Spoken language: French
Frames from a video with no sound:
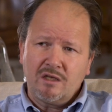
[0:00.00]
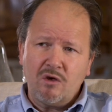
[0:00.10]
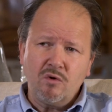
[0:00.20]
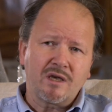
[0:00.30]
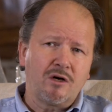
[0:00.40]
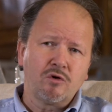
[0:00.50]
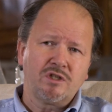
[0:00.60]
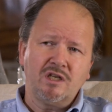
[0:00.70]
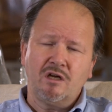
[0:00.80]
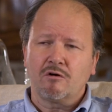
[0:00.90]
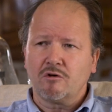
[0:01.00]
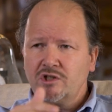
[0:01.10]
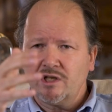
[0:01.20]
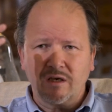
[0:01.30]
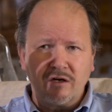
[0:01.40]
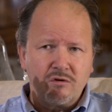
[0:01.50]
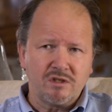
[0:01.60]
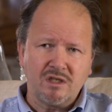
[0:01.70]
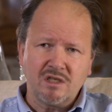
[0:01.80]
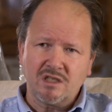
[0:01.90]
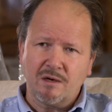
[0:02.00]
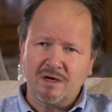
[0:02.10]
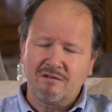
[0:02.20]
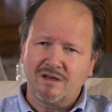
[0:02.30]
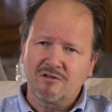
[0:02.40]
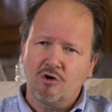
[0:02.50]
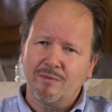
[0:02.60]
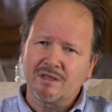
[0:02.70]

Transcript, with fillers: Il y a eu il y a quelques années, alors quand je dis il y a quelques années, c'est il y a près de 20 ans